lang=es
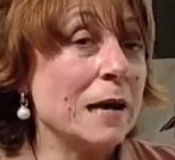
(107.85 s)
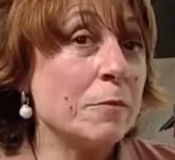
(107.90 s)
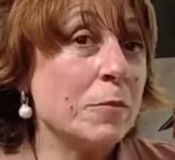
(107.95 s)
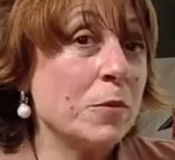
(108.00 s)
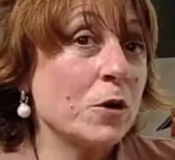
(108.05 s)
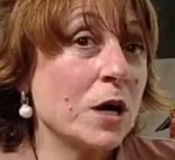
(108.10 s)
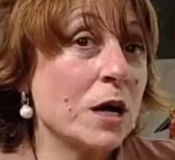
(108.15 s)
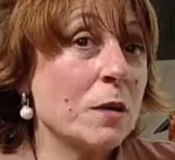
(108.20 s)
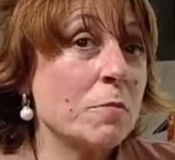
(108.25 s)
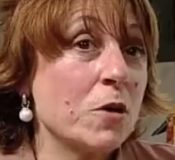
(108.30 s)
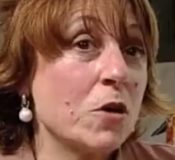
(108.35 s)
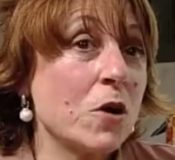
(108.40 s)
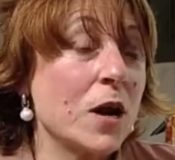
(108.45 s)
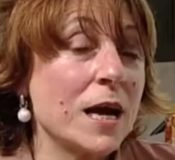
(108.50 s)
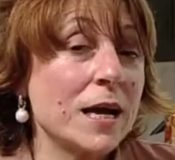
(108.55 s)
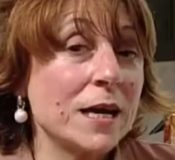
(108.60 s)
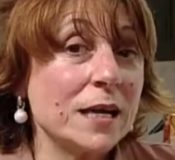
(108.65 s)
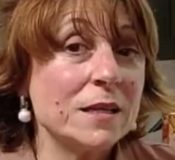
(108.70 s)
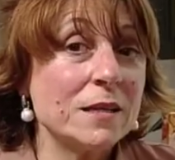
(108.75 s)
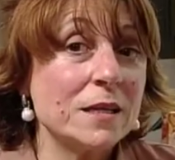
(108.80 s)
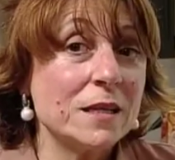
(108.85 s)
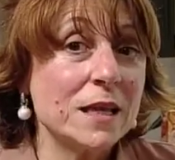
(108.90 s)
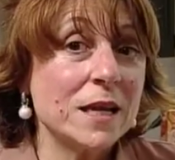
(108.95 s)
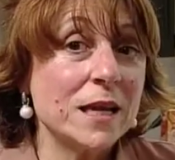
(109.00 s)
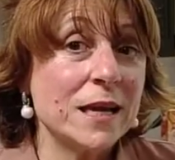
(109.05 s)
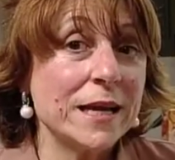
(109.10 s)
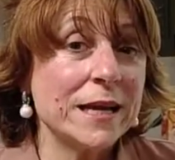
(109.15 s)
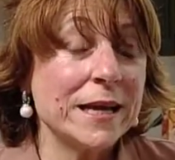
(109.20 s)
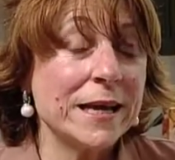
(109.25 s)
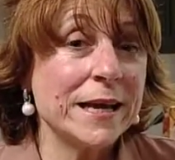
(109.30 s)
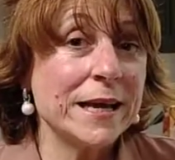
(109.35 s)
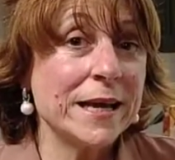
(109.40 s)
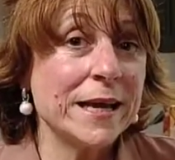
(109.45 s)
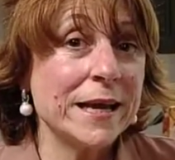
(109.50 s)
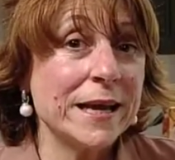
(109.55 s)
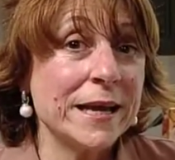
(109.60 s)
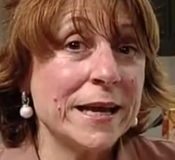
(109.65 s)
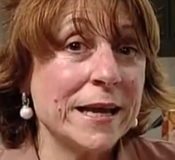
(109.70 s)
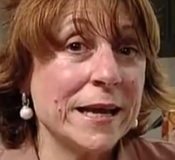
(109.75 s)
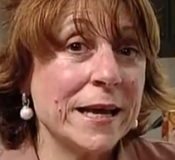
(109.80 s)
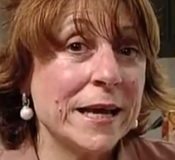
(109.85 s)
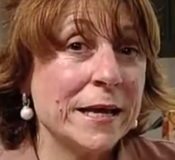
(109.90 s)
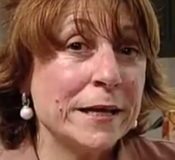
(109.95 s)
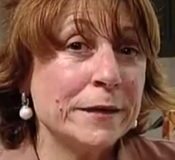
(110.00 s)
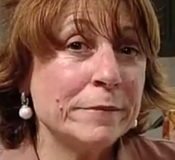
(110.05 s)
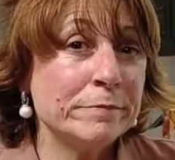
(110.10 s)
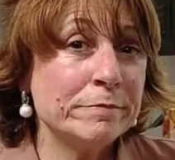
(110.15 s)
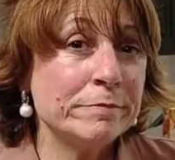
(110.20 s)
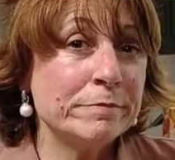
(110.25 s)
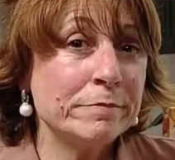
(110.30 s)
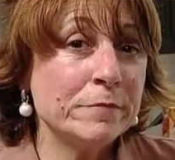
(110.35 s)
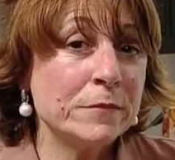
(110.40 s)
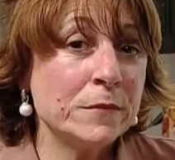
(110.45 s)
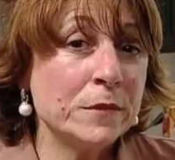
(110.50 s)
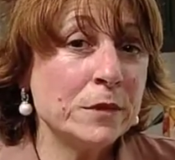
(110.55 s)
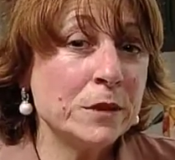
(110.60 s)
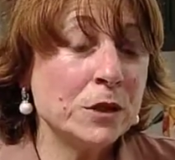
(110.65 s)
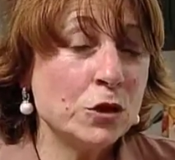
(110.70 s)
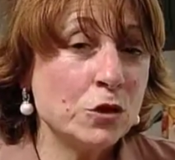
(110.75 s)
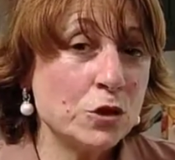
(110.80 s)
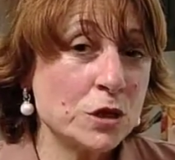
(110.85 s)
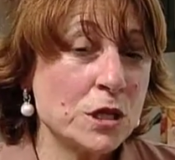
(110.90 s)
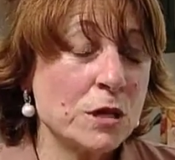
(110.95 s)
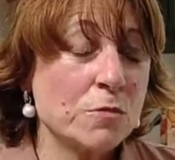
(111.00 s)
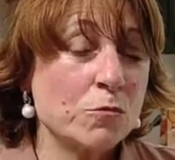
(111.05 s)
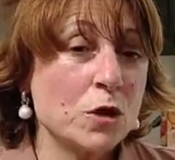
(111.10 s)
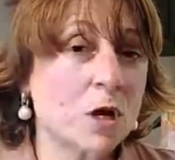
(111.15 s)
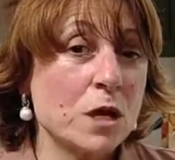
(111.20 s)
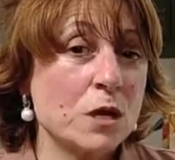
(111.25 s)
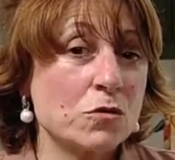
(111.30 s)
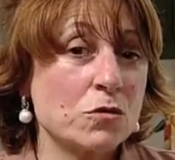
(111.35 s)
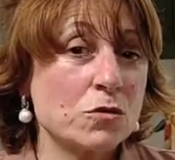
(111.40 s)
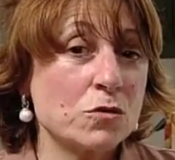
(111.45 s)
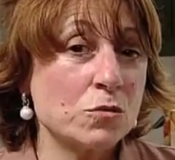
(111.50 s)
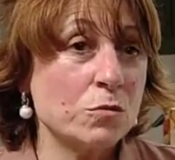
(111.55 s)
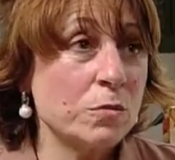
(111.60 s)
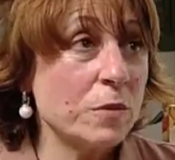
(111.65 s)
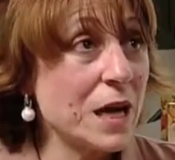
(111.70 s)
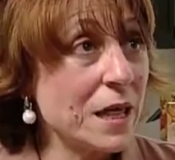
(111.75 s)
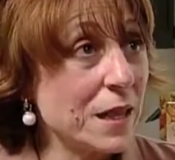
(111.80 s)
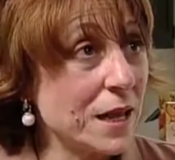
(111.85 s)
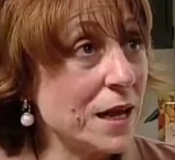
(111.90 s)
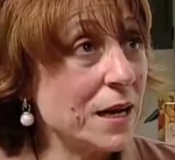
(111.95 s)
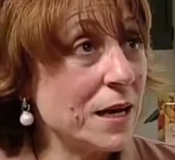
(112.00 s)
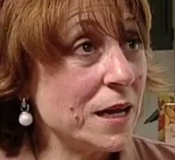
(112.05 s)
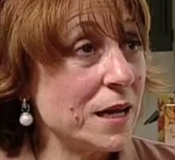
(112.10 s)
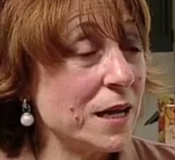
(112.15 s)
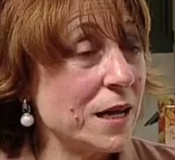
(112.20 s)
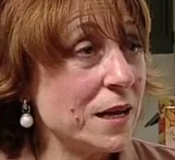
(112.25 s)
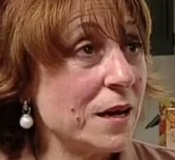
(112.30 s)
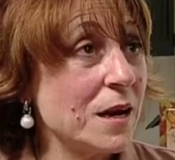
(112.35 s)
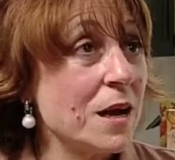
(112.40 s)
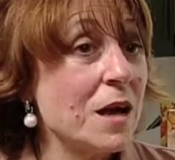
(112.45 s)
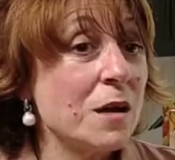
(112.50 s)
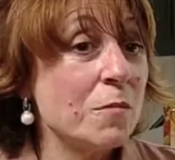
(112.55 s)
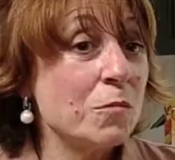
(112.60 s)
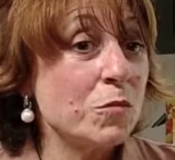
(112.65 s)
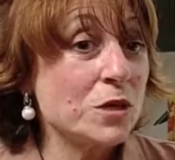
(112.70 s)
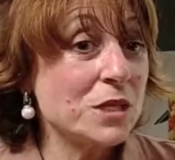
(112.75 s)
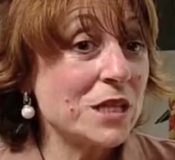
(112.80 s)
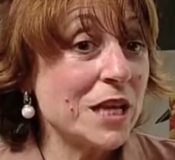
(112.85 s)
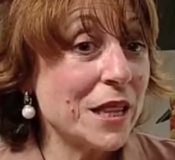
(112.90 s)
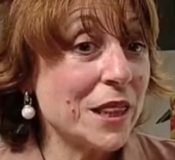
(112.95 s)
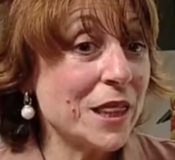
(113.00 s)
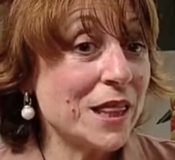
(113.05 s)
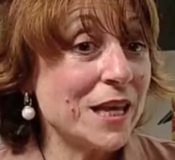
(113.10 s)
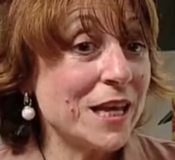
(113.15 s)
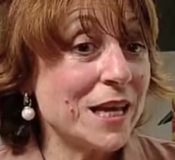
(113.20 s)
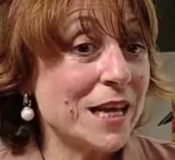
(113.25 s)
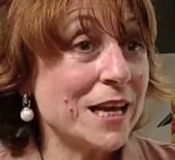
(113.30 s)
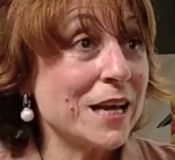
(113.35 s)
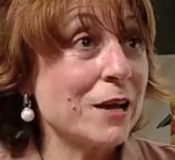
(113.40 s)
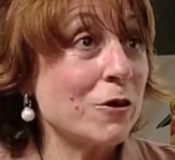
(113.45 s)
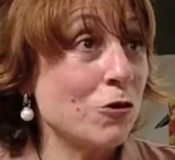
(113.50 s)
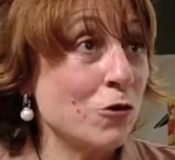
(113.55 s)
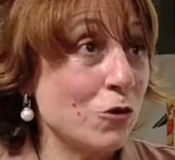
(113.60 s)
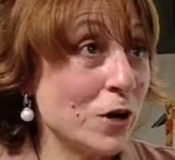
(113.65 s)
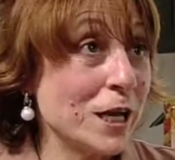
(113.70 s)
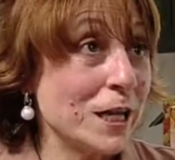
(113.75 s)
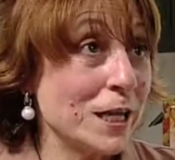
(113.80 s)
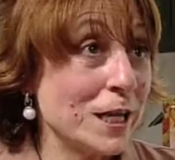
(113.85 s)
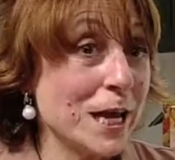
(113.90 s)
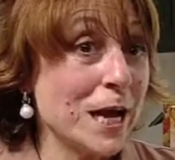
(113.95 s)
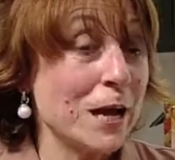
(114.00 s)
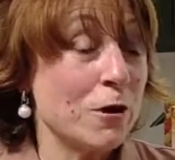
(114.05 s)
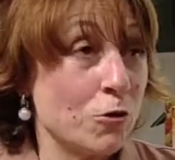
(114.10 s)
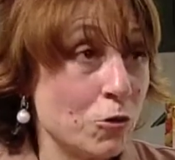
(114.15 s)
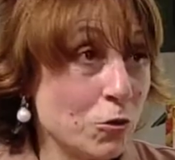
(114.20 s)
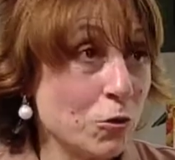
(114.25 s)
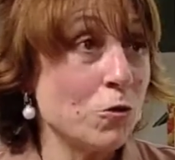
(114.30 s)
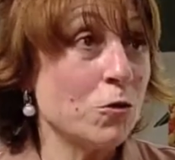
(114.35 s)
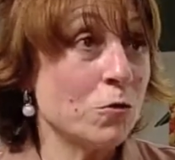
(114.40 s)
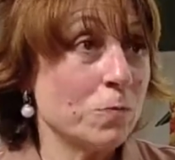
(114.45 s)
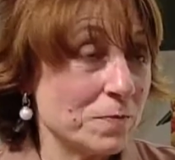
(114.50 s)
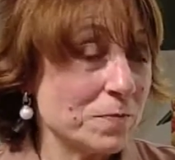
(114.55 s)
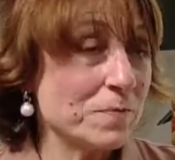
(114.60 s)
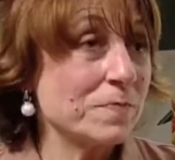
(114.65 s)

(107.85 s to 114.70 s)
por ejemplo, la gente que mm, no está muy acostumbrada a leer, pues hace que con el diálogo